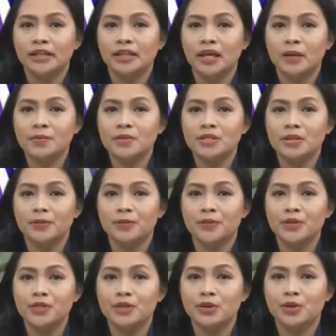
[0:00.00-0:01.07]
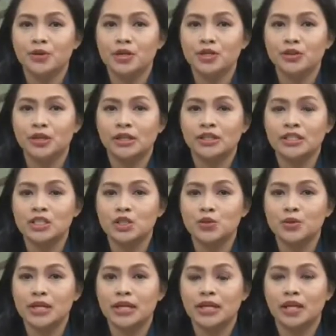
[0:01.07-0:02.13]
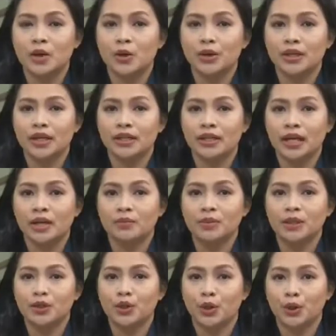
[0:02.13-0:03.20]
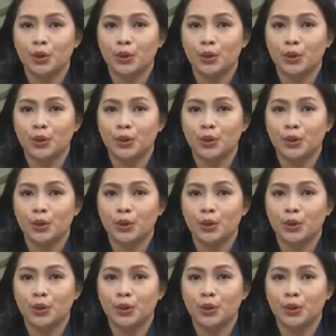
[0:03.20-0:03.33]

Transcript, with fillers: sa 1st Congressional District ng Oriental, Mindoro.